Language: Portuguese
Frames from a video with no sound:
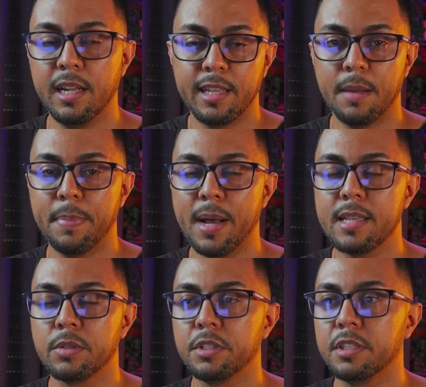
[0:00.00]
ir até na
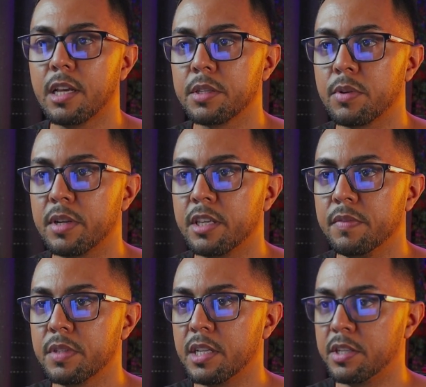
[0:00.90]
pasta onde está o seu
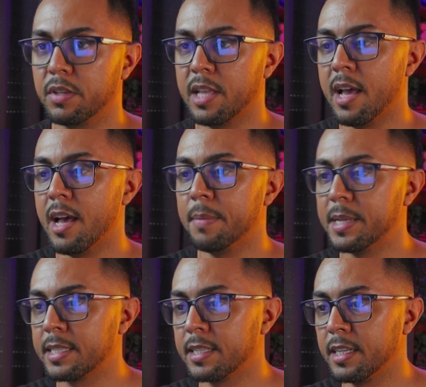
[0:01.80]
arquivo, selecionar a
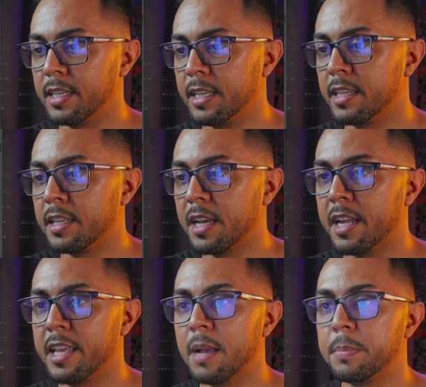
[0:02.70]
maçã e clicar em